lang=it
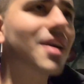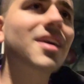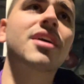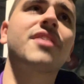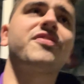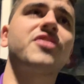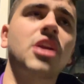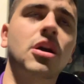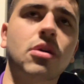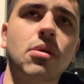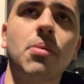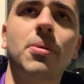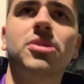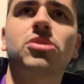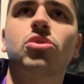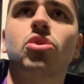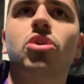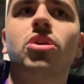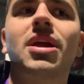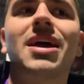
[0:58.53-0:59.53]
che fino a quel
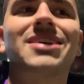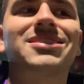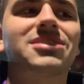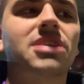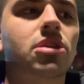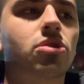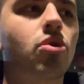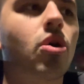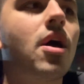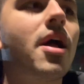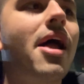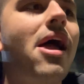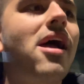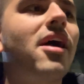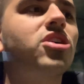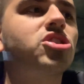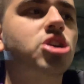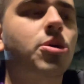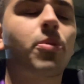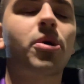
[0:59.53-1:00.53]
momento non era stato
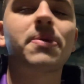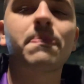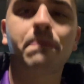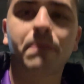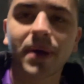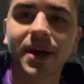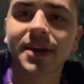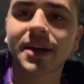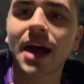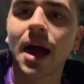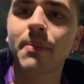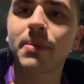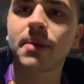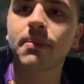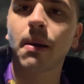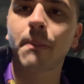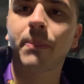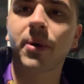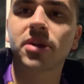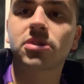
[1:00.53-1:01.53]
diciamo, impeccabile,
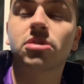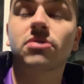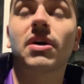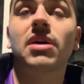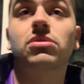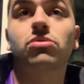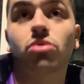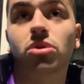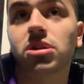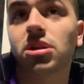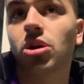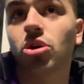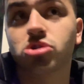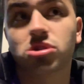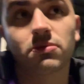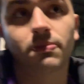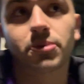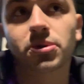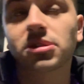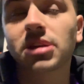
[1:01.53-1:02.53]
ma poi ha trovato una delle
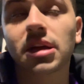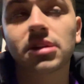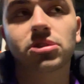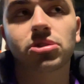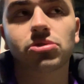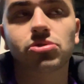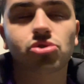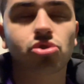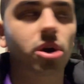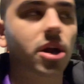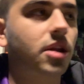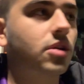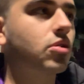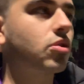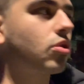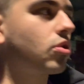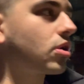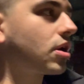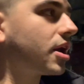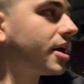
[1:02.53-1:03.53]
cose importanti, cioè il
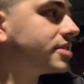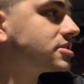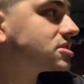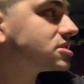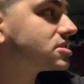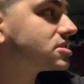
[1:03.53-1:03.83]
gol.